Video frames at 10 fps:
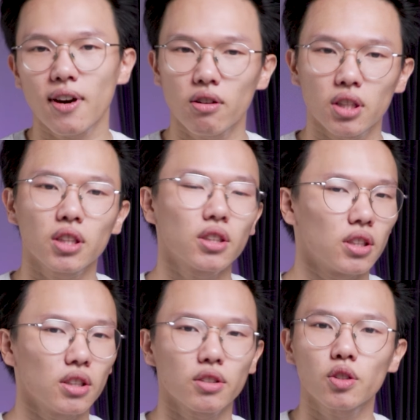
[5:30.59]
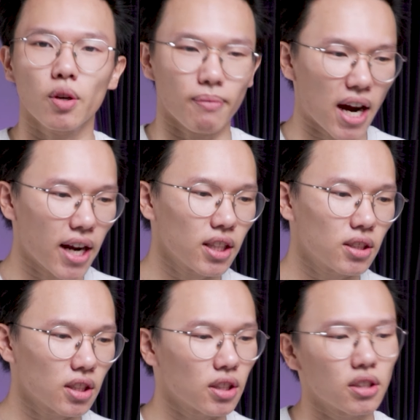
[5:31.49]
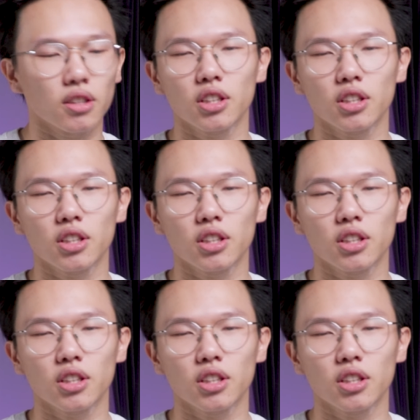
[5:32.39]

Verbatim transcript: Valorant các thứ đều rất thoải mái chơi